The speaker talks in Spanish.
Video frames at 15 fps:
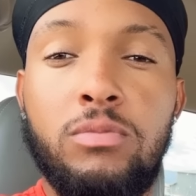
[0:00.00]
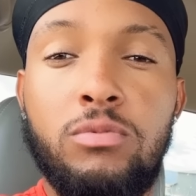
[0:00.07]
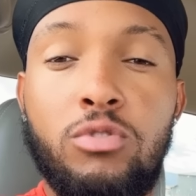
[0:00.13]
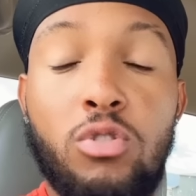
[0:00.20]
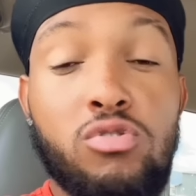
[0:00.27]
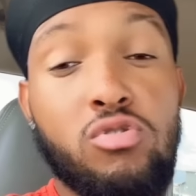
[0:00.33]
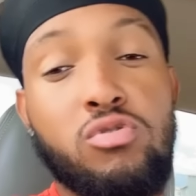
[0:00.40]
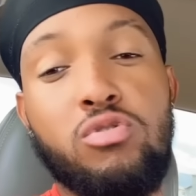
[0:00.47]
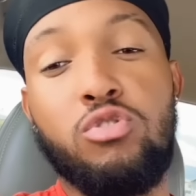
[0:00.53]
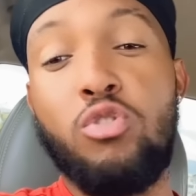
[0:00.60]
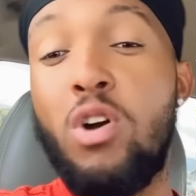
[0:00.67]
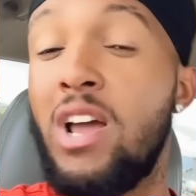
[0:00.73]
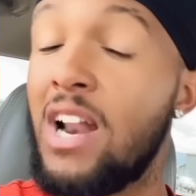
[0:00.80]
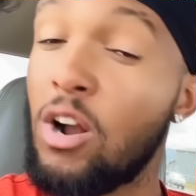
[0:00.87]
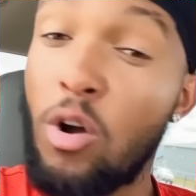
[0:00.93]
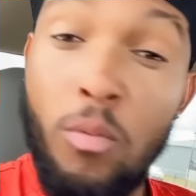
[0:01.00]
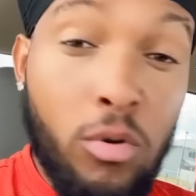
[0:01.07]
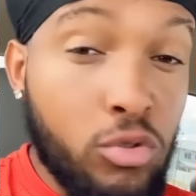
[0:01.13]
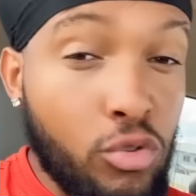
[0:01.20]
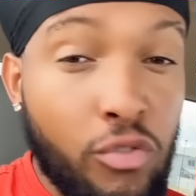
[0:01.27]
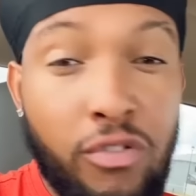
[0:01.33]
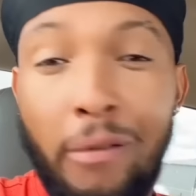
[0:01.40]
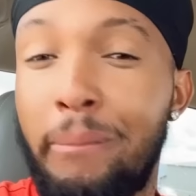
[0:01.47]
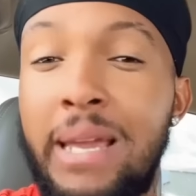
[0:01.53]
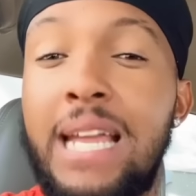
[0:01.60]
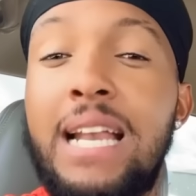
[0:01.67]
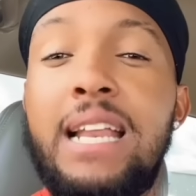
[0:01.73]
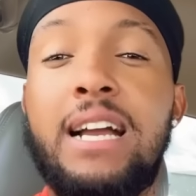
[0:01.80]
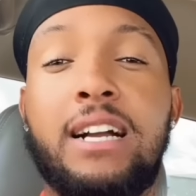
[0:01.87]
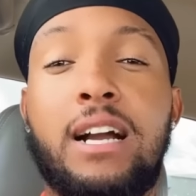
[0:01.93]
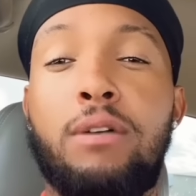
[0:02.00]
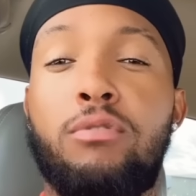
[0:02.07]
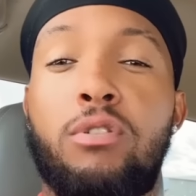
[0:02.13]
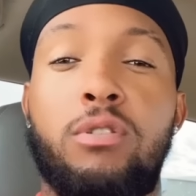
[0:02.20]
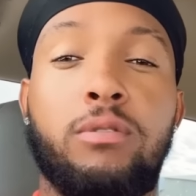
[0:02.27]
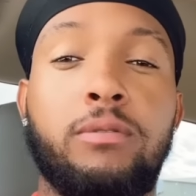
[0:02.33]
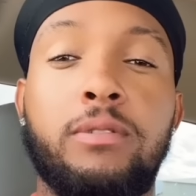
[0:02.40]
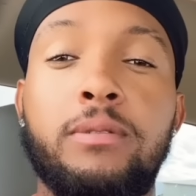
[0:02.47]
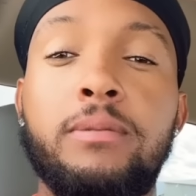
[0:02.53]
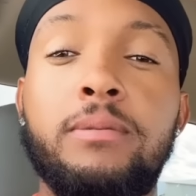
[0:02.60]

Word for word: Yo, soy, yo era como tu familia, cabrón.